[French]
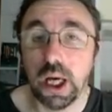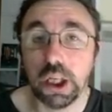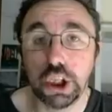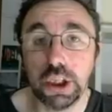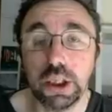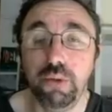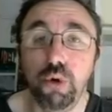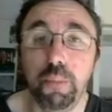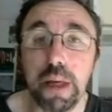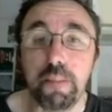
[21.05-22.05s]
Archdi
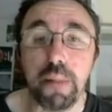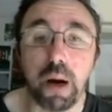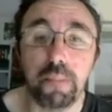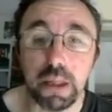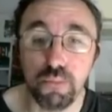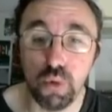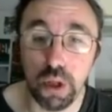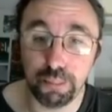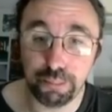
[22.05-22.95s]
développé par Matmool.